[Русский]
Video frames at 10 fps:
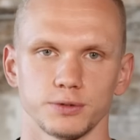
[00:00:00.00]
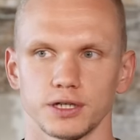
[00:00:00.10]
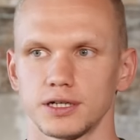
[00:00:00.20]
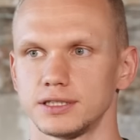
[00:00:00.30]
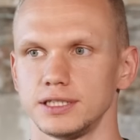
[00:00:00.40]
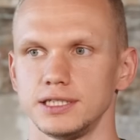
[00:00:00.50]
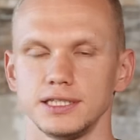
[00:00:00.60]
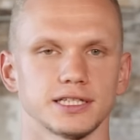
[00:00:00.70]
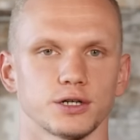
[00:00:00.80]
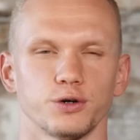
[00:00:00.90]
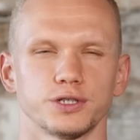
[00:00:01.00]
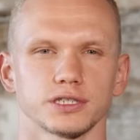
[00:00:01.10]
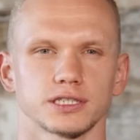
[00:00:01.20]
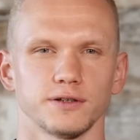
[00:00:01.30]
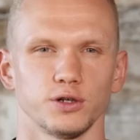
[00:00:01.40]
бы ты не
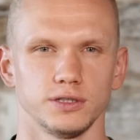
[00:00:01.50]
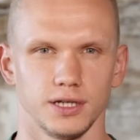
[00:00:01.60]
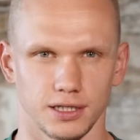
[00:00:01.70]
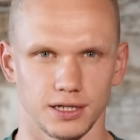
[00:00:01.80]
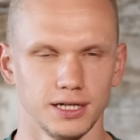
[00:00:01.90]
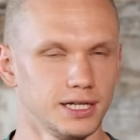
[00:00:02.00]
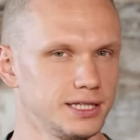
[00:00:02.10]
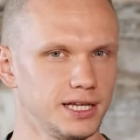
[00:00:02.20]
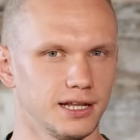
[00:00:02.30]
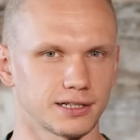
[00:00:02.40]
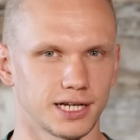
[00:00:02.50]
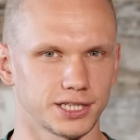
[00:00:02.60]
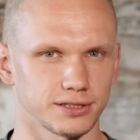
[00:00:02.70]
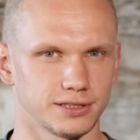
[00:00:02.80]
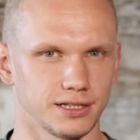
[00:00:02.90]
закончил свое дело. Киллер
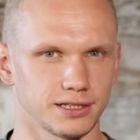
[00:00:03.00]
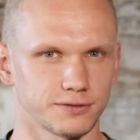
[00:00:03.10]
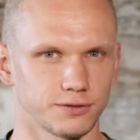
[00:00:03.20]
начал делать